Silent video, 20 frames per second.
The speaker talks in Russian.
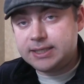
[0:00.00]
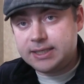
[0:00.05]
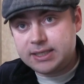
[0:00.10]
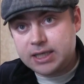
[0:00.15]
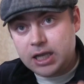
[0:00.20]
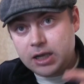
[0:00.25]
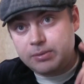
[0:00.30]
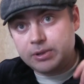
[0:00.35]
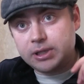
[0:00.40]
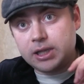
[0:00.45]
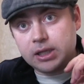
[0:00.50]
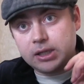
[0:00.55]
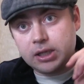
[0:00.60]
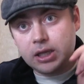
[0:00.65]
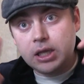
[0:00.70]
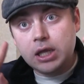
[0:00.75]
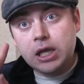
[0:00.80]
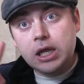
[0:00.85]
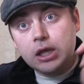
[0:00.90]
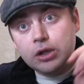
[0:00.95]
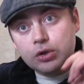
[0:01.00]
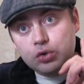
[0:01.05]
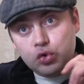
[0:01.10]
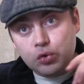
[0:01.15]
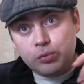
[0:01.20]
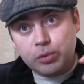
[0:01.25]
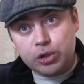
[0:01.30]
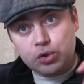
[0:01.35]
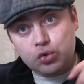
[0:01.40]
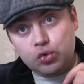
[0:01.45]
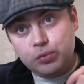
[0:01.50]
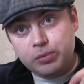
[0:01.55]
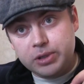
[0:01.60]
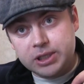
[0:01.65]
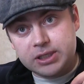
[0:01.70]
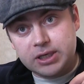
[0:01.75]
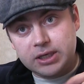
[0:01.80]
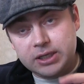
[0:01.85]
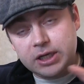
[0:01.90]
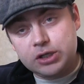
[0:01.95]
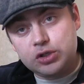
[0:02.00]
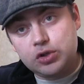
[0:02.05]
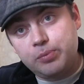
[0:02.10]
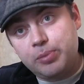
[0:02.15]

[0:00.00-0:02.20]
А здесь как бы надо думать ту мысль, да,